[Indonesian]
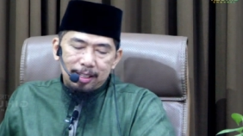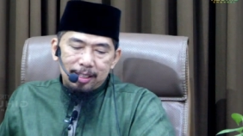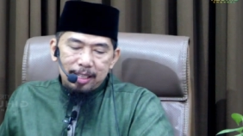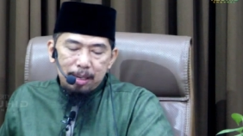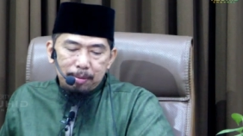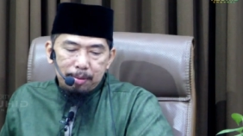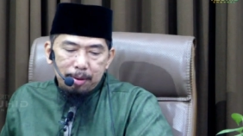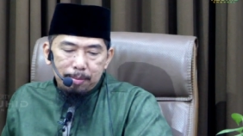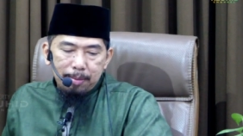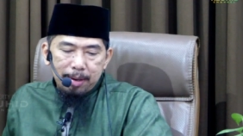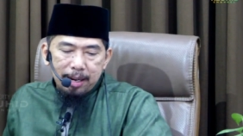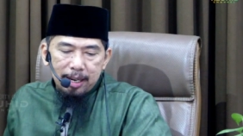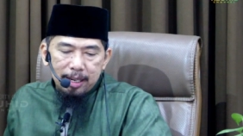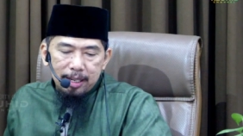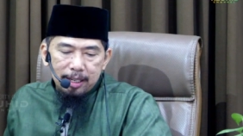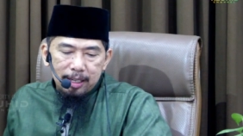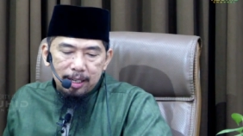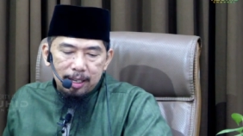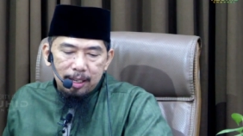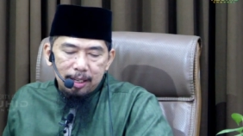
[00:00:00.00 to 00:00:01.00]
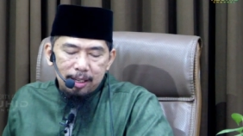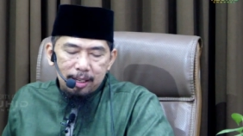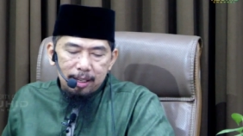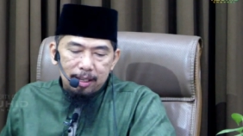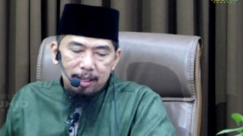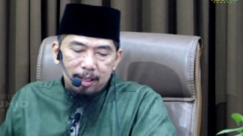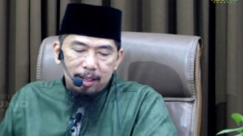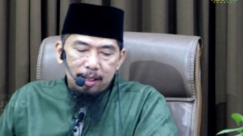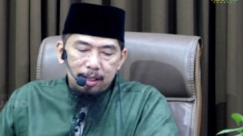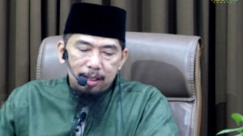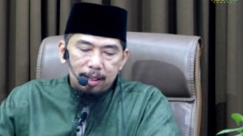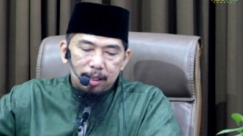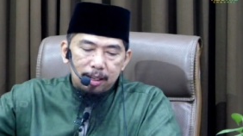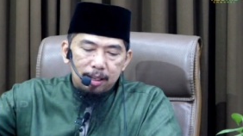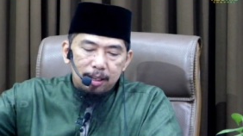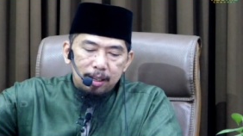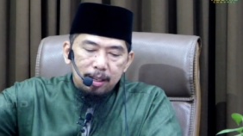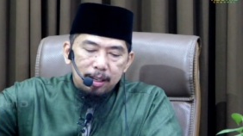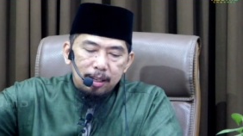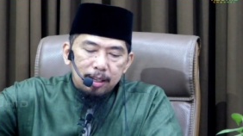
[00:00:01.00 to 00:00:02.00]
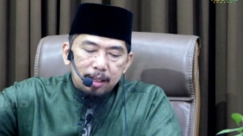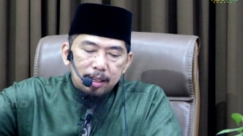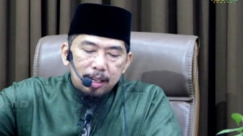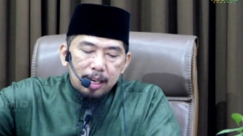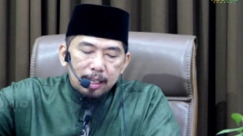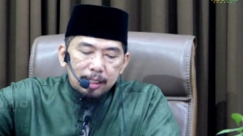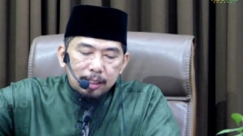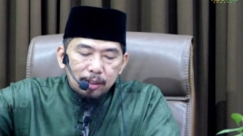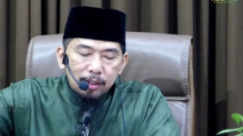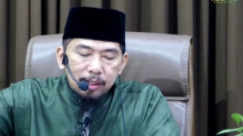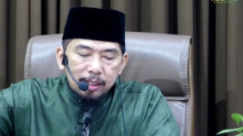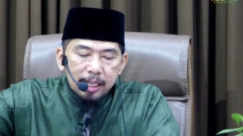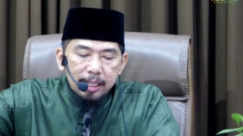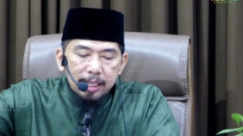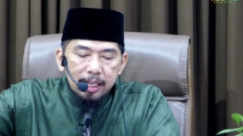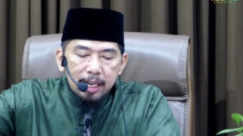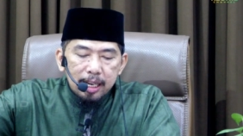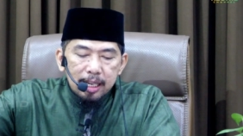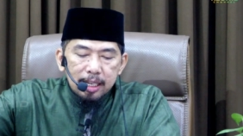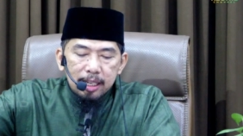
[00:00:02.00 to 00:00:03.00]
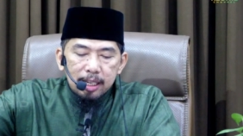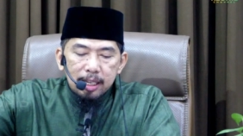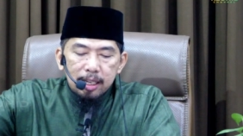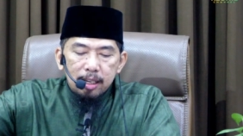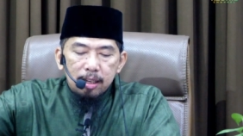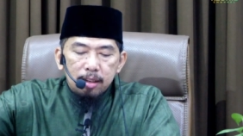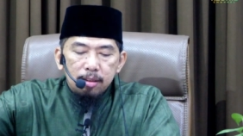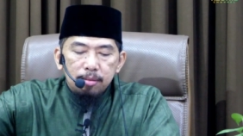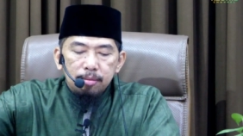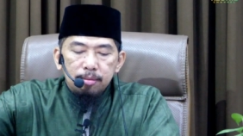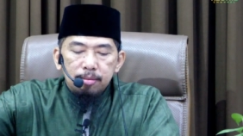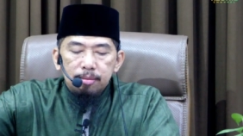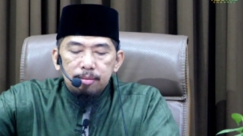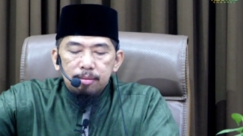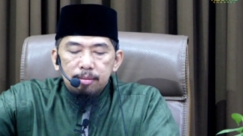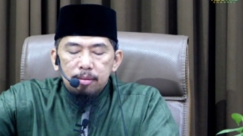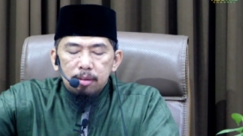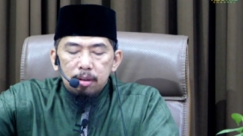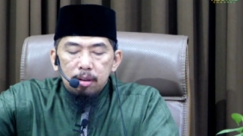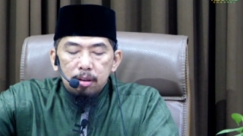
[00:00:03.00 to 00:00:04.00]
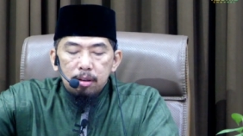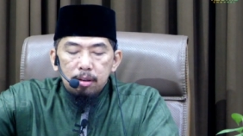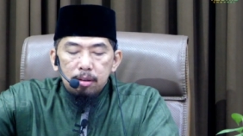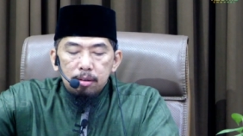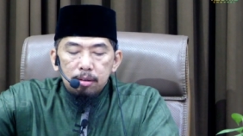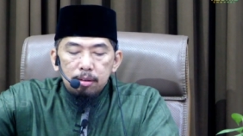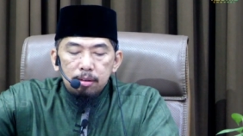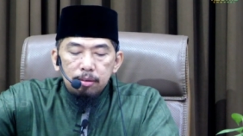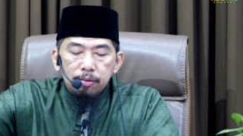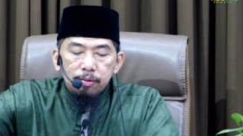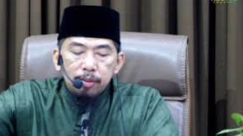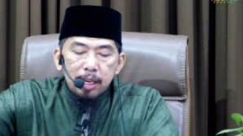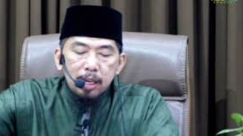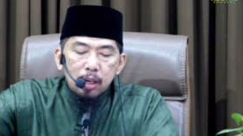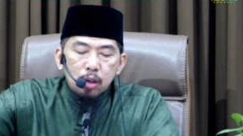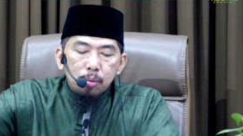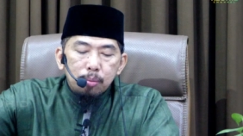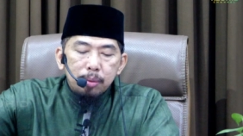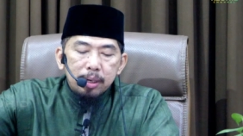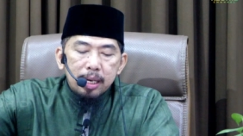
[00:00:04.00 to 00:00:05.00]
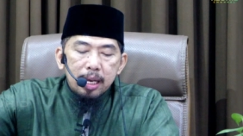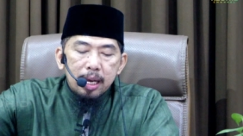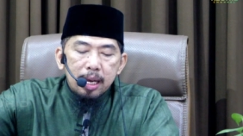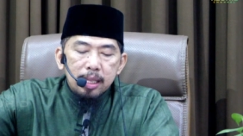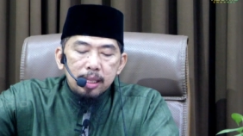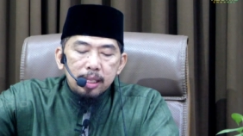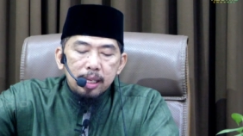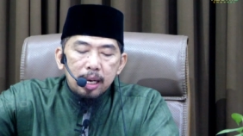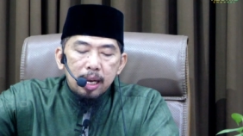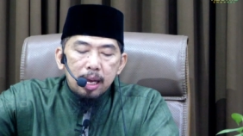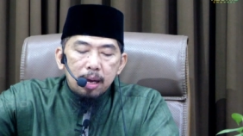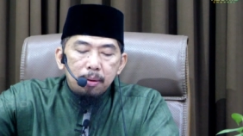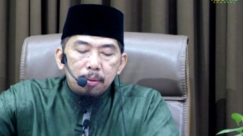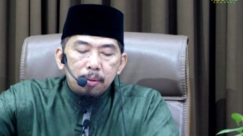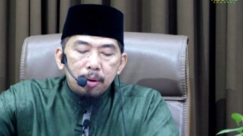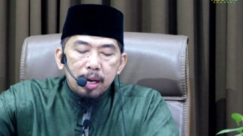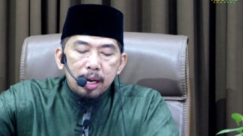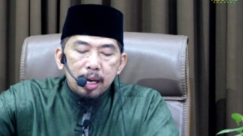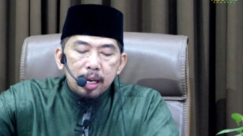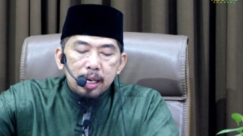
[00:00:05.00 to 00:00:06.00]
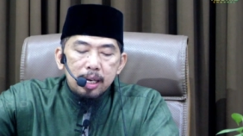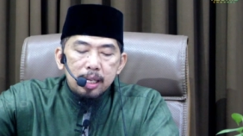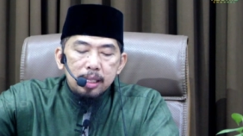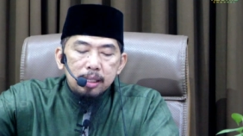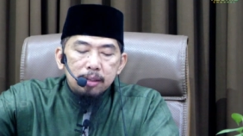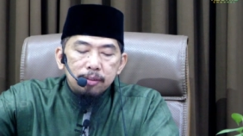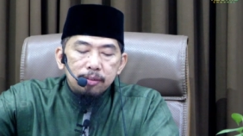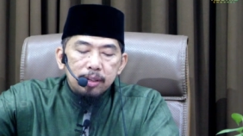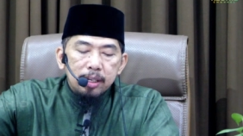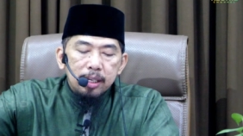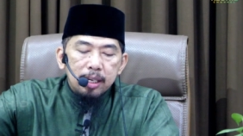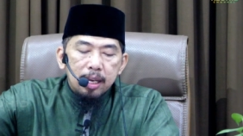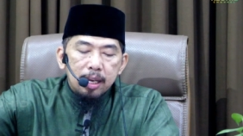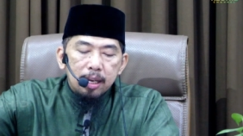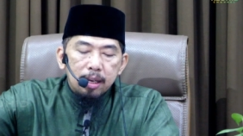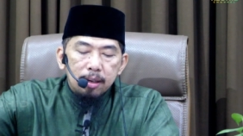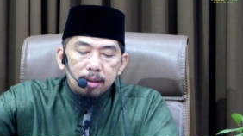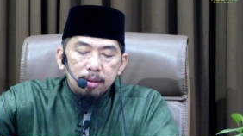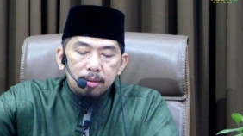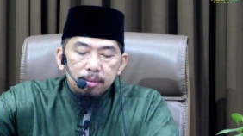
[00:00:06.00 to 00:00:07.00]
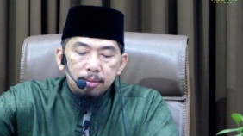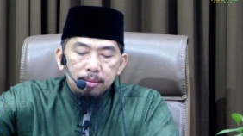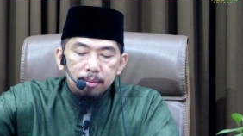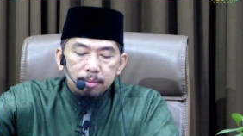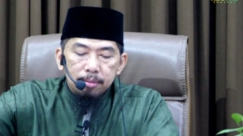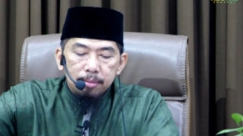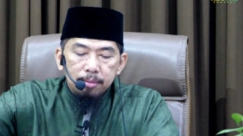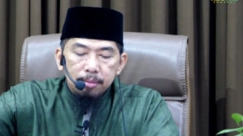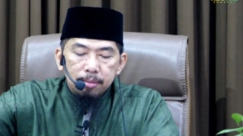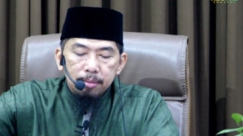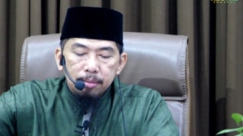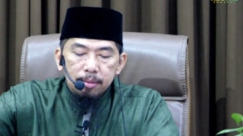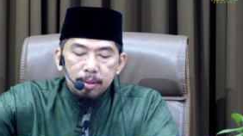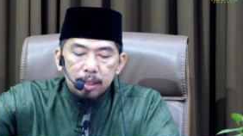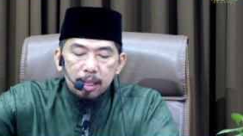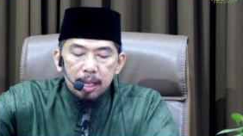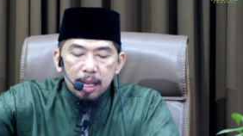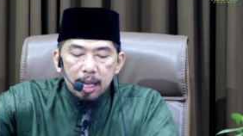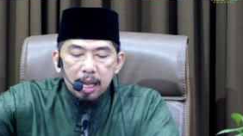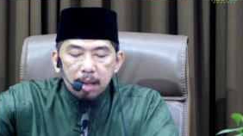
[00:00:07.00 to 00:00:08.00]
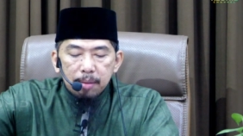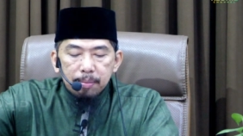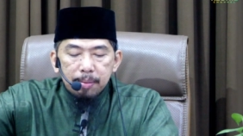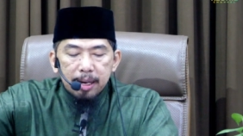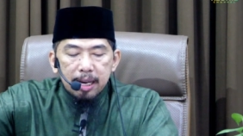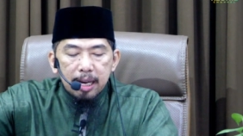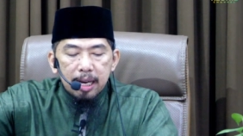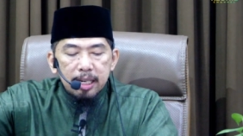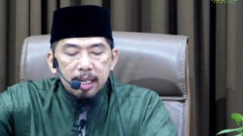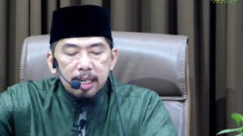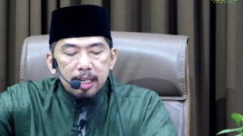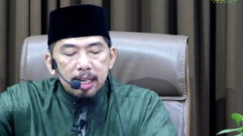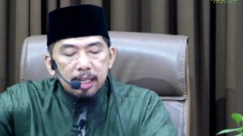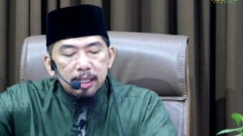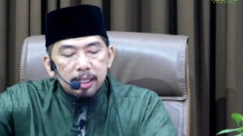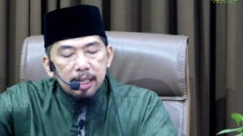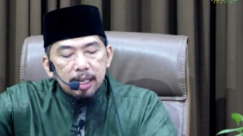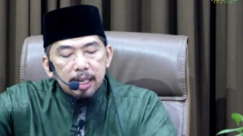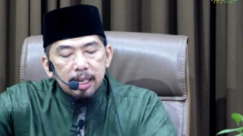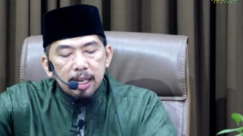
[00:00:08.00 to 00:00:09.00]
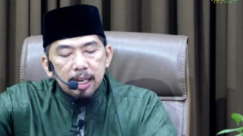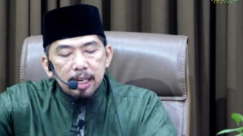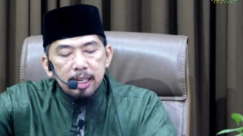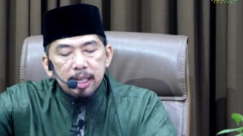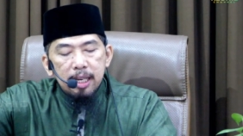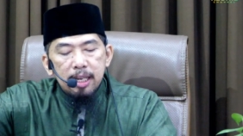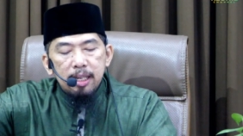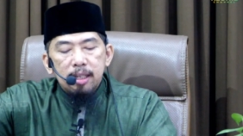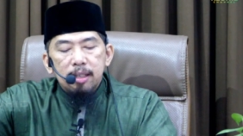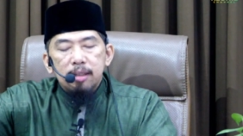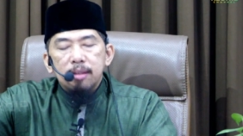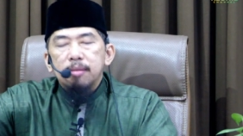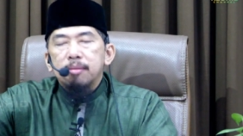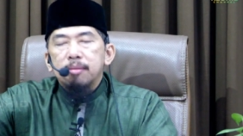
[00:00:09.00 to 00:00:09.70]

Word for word: Siapa yang makannya? Nah, terus tanya lagi. Fikum min hadhil ahwa allati fina. Apakah ada di antara kalian